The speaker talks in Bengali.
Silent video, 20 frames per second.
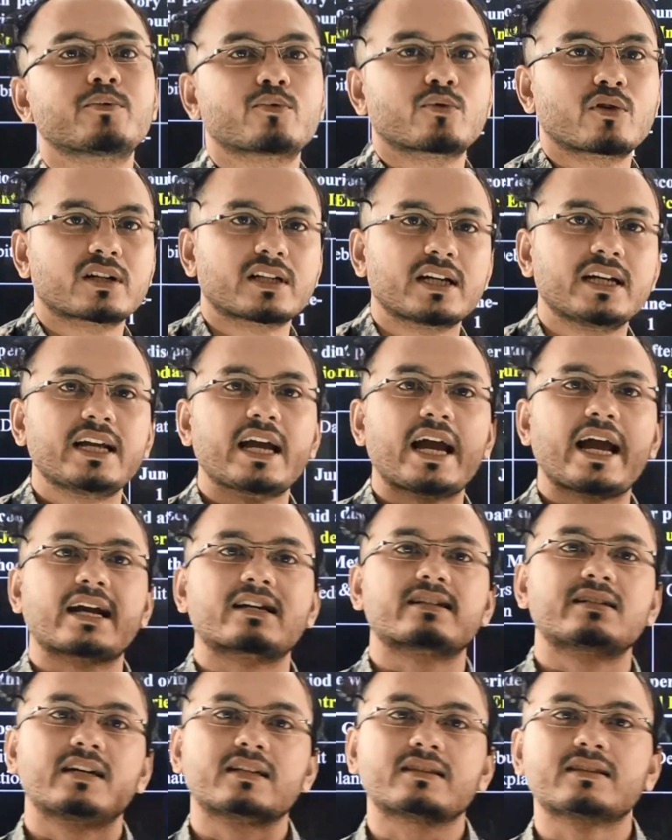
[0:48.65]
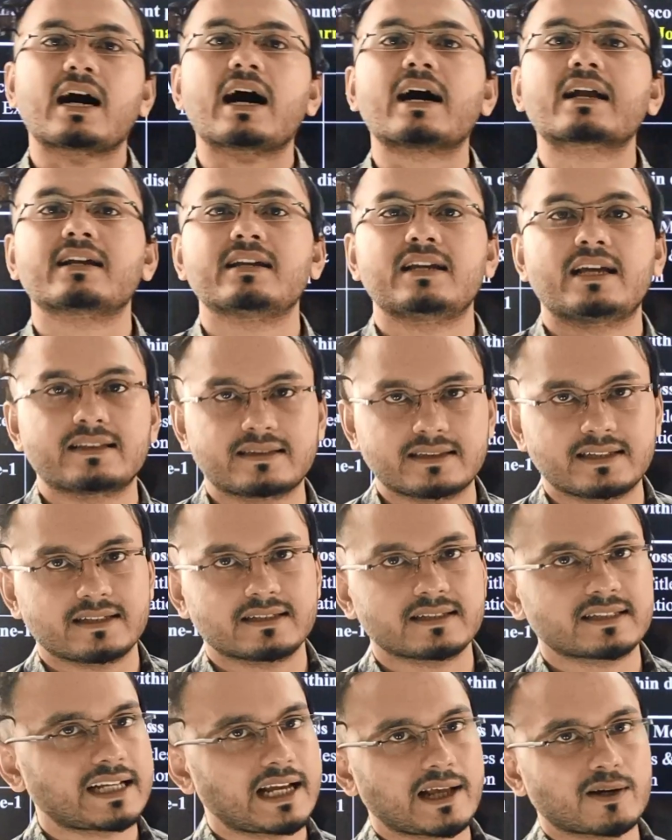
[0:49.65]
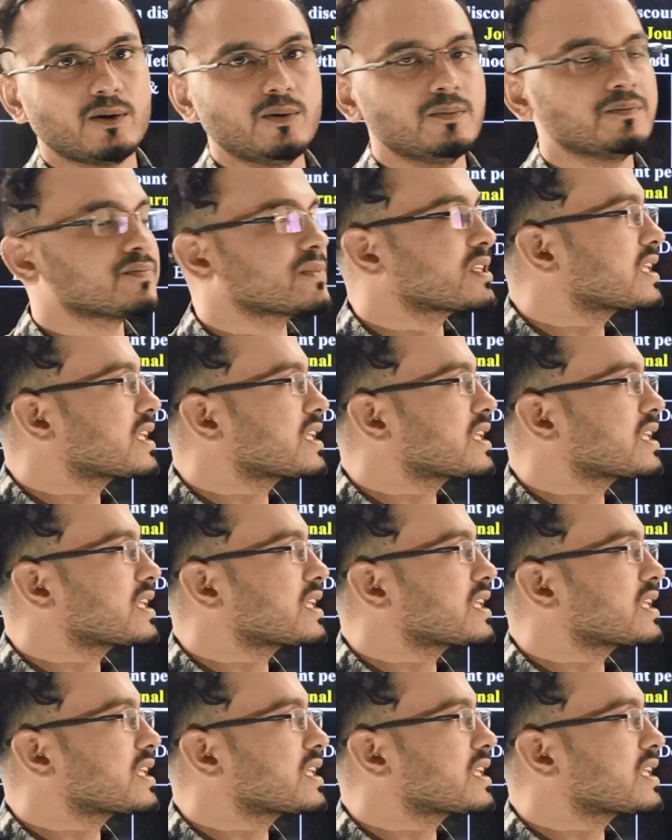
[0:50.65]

পুরোটাই একটা ধারে লেনদেন কেন